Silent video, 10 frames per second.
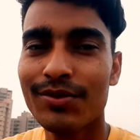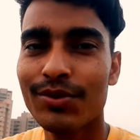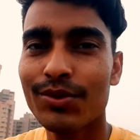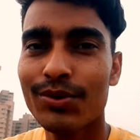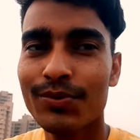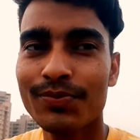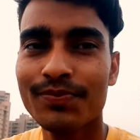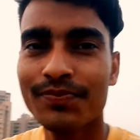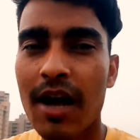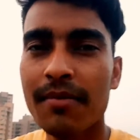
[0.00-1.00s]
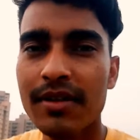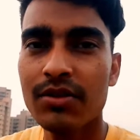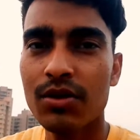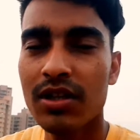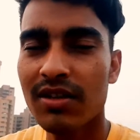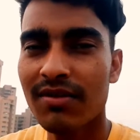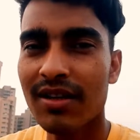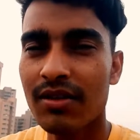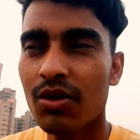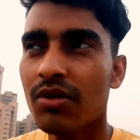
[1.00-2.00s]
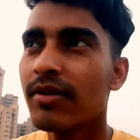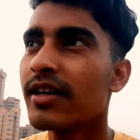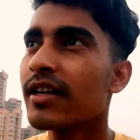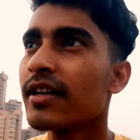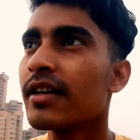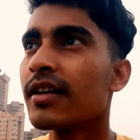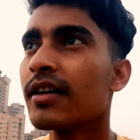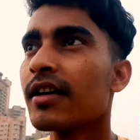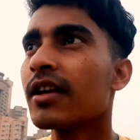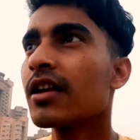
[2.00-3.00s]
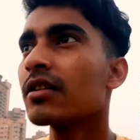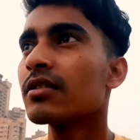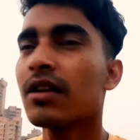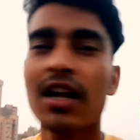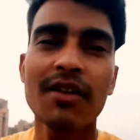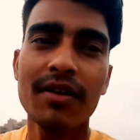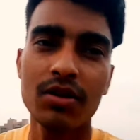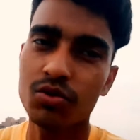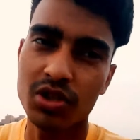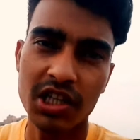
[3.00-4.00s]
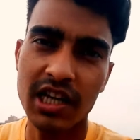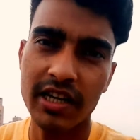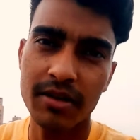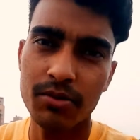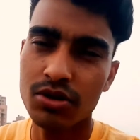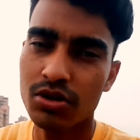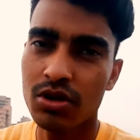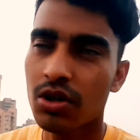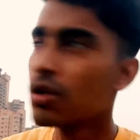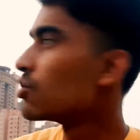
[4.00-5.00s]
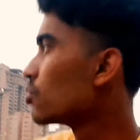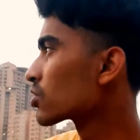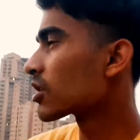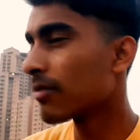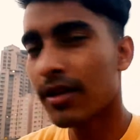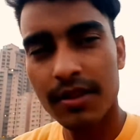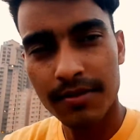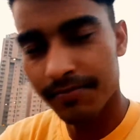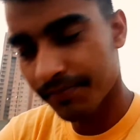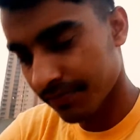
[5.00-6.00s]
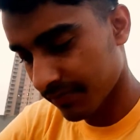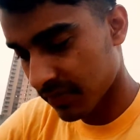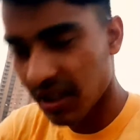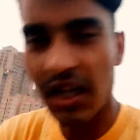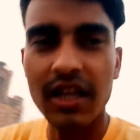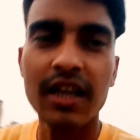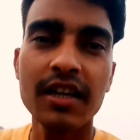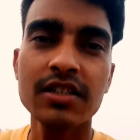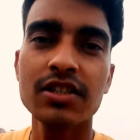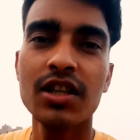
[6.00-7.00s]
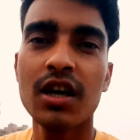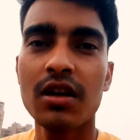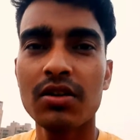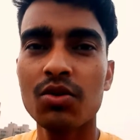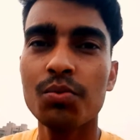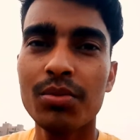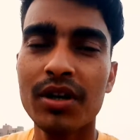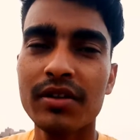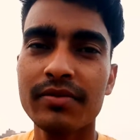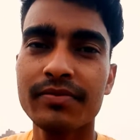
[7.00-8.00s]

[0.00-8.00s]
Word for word: तो अभी थोड़ी देर बाद और बैठेंगे अकेला गाना वाना कुछ नहीं गाएंगे बॉस उसके बाद चला जाएंगे सीधा रूम पर